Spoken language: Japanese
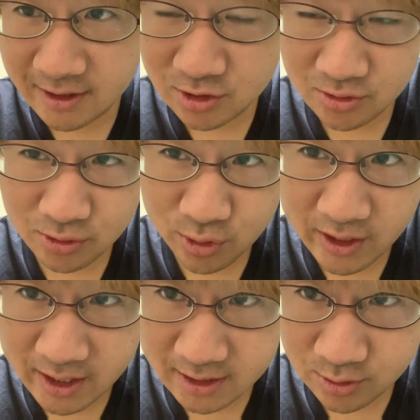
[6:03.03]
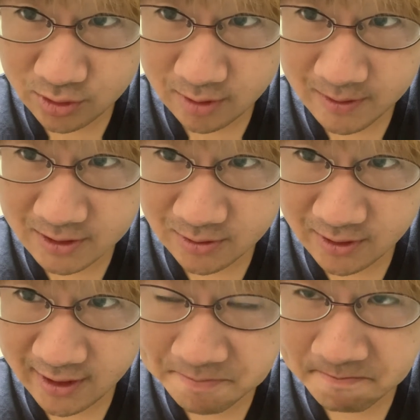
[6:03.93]
ちょっと夜中に撮ってますの
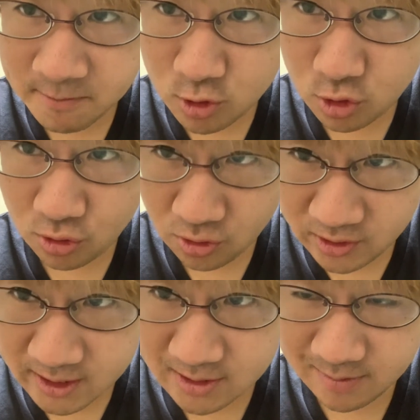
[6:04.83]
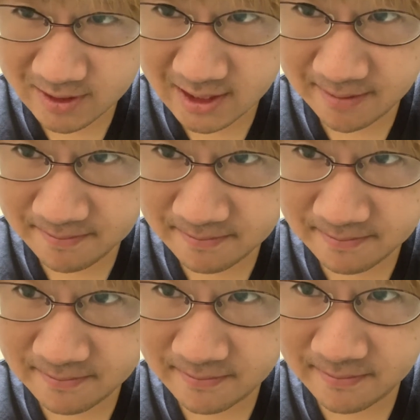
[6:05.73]
で小声ですいません。
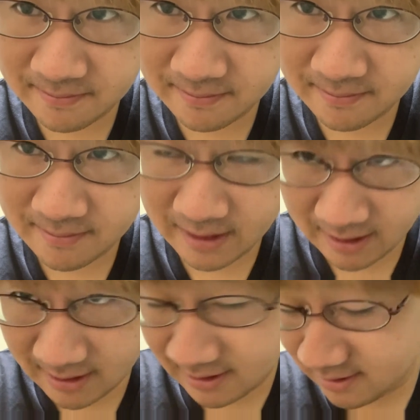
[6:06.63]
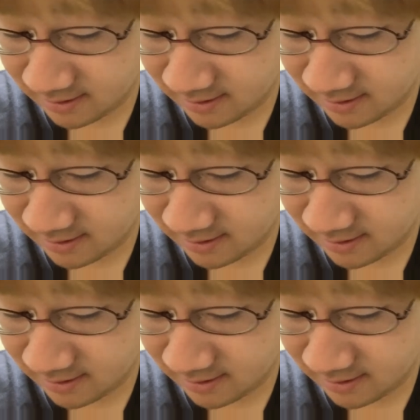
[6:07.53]
はい、